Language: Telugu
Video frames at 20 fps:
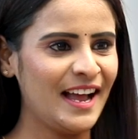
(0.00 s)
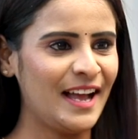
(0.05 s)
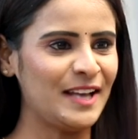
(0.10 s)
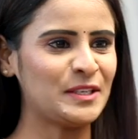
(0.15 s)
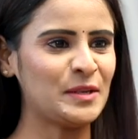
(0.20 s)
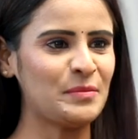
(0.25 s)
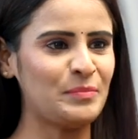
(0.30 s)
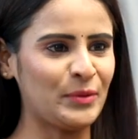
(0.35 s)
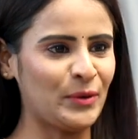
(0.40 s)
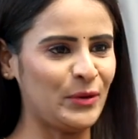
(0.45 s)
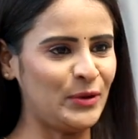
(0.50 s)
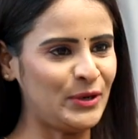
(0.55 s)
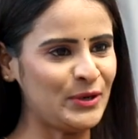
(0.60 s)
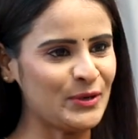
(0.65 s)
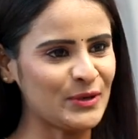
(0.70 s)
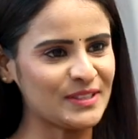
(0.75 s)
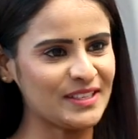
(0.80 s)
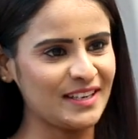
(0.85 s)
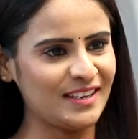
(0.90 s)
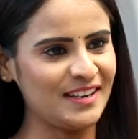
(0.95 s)
యాజ్ ఎ
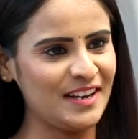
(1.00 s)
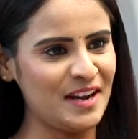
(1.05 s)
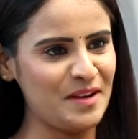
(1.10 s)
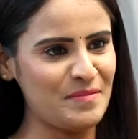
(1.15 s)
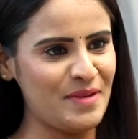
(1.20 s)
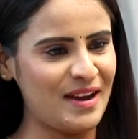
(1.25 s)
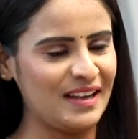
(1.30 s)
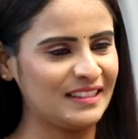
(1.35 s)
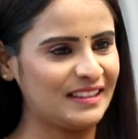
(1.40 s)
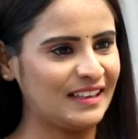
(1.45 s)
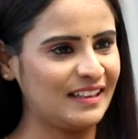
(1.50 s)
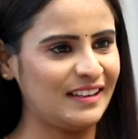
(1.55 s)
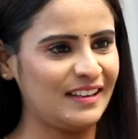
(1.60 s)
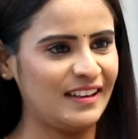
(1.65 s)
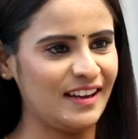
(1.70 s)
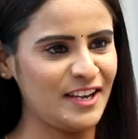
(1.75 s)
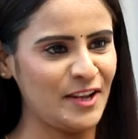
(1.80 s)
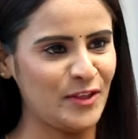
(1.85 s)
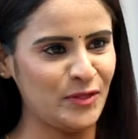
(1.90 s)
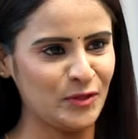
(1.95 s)
ప్రొడ్యూసర్గా
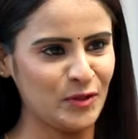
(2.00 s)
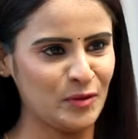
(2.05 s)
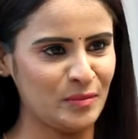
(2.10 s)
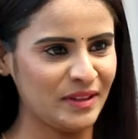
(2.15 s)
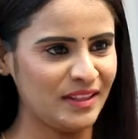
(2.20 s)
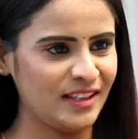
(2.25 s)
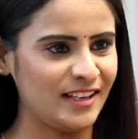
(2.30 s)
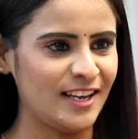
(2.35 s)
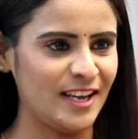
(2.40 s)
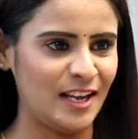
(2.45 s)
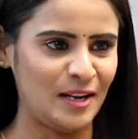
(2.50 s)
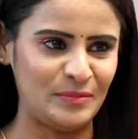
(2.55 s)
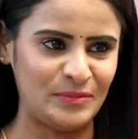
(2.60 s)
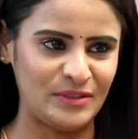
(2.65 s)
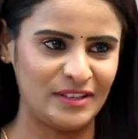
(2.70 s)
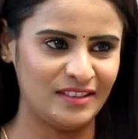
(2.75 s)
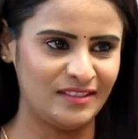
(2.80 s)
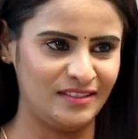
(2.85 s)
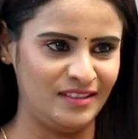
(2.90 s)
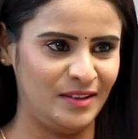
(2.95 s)
మహతక్క మందికి హెల్ప్
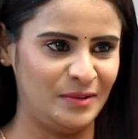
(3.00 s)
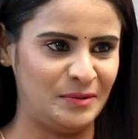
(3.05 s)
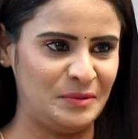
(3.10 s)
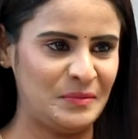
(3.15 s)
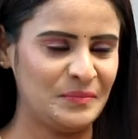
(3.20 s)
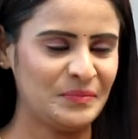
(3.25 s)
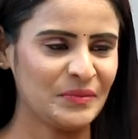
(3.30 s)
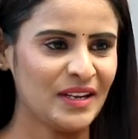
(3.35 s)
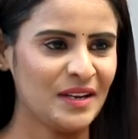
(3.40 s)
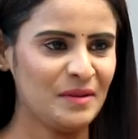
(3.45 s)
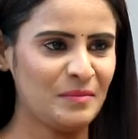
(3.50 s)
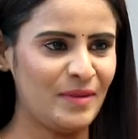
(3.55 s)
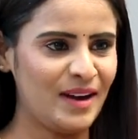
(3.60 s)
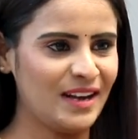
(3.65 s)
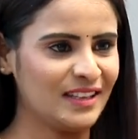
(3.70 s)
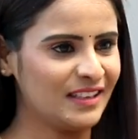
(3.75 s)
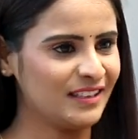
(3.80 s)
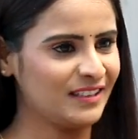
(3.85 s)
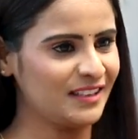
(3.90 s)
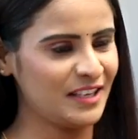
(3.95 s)
చేశారు
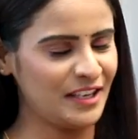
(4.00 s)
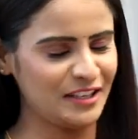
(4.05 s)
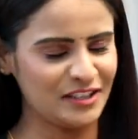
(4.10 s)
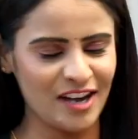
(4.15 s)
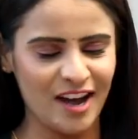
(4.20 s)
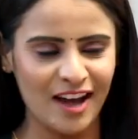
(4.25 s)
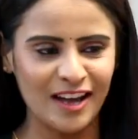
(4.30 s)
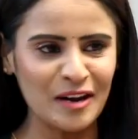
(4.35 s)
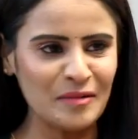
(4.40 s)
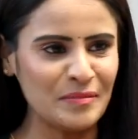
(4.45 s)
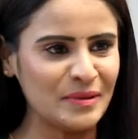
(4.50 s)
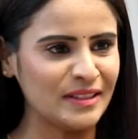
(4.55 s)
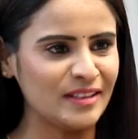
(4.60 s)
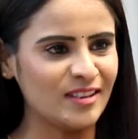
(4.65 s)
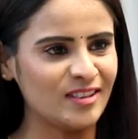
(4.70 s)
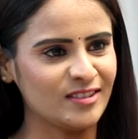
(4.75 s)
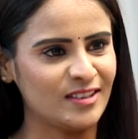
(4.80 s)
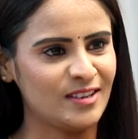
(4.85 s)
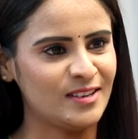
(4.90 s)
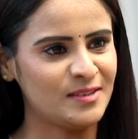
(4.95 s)
మహతక్క
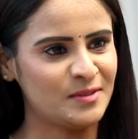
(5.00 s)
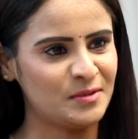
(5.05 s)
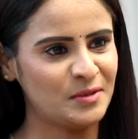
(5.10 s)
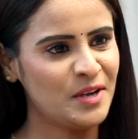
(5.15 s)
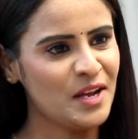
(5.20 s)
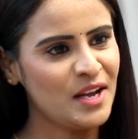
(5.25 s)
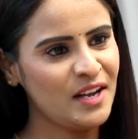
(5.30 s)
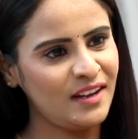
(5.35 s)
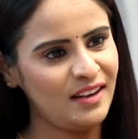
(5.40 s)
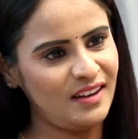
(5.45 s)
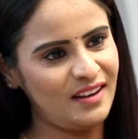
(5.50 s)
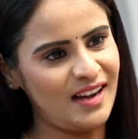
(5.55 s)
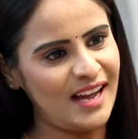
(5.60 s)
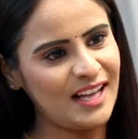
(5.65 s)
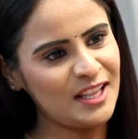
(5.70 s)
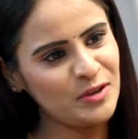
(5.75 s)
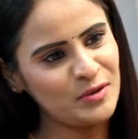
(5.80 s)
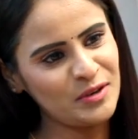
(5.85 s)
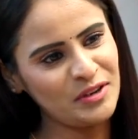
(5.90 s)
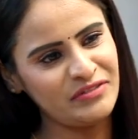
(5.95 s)
మందికి తెలుసు uh,
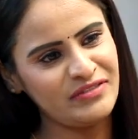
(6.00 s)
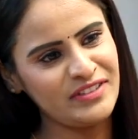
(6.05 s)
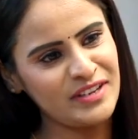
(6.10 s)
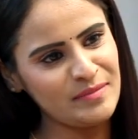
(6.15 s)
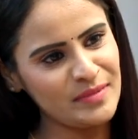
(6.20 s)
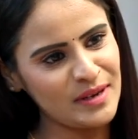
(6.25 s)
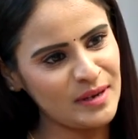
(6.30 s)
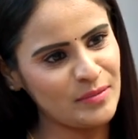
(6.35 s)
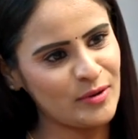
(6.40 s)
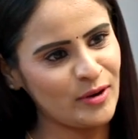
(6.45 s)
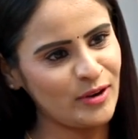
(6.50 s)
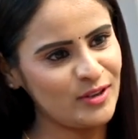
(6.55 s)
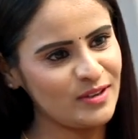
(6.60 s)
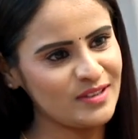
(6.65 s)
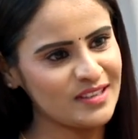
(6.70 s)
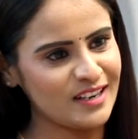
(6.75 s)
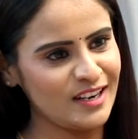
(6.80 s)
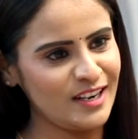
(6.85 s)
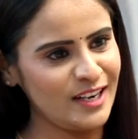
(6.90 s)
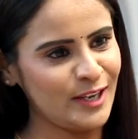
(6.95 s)
అది కూడా ఫీమేల్
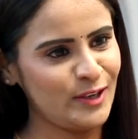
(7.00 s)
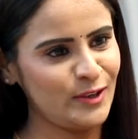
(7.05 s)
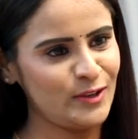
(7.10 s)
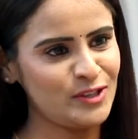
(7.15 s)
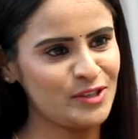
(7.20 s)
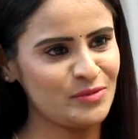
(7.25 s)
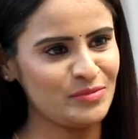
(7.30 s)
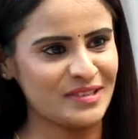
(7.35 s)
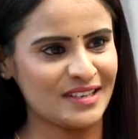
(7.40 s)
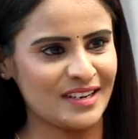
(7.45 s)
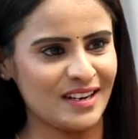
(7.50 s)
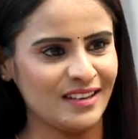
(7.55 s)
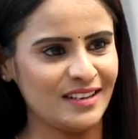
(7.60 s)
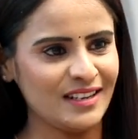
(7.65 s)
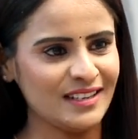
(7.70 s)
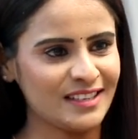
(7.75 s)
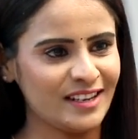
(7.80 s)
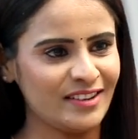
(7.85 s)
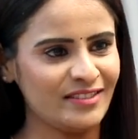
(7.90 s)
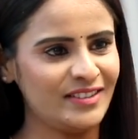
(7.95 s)
ప్రొడ్యూసర్ అంటే కొంచెం
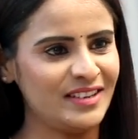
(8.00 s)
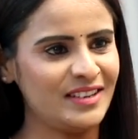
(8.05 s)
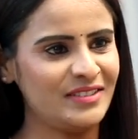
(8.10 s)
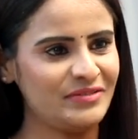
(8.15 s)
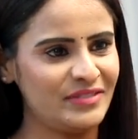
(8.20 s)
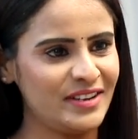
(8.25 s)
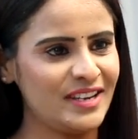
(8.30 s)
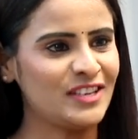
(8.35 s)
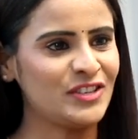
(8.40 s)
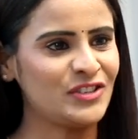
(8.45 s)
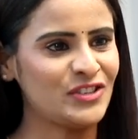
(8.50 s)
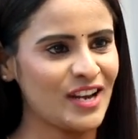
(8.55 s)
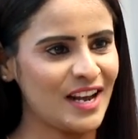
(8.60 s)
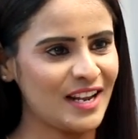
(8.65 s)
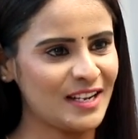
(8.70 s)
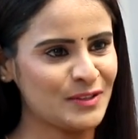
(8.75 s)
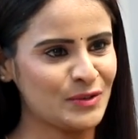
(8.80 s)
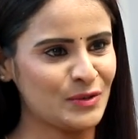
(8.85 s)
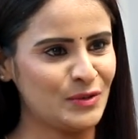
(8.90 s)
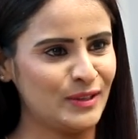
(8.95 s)
స్ట్రగుల్స్ అవి ఫేస్
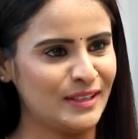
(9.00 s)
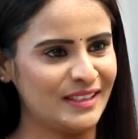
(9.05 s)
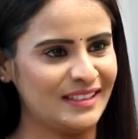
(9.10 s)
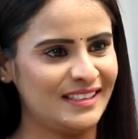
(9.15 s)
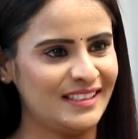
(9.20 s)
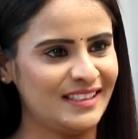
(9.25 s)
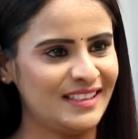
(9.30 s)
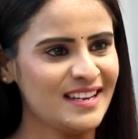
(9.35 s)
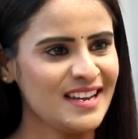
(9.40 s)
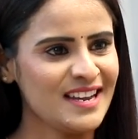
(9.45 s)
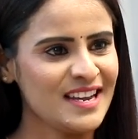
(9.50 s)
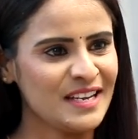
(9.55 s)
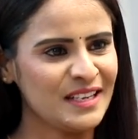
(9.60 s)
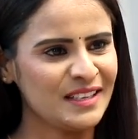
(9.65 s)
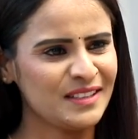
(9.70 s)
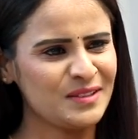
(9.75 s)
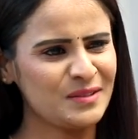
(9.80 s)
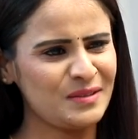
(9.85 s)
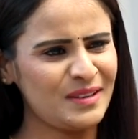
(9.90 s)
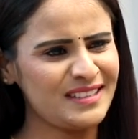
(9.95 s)
చేయాల్సి ఉంటుంది
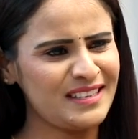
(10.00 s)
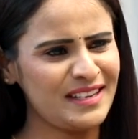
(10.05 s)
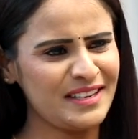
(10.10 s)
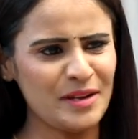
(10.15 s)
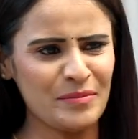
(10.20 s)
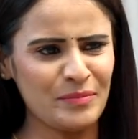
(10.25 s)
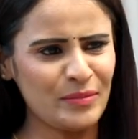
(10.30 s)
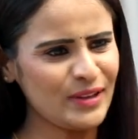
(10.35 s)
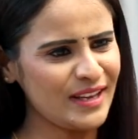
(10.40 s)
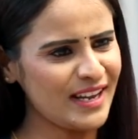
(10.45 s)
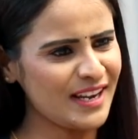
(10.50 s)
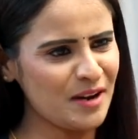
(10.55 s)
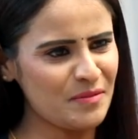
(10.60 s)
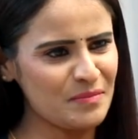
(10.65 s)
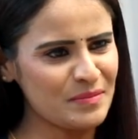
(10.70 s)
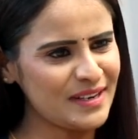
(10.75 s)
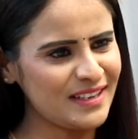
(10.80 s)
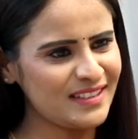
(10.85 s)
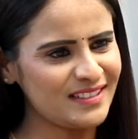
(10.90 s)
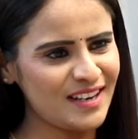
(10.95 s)
సో అసలు ఎప్పుడు ఏ
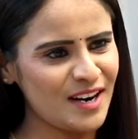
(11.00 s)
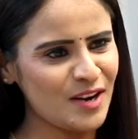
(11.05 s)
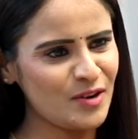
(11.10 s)
కంప్లైంట్స్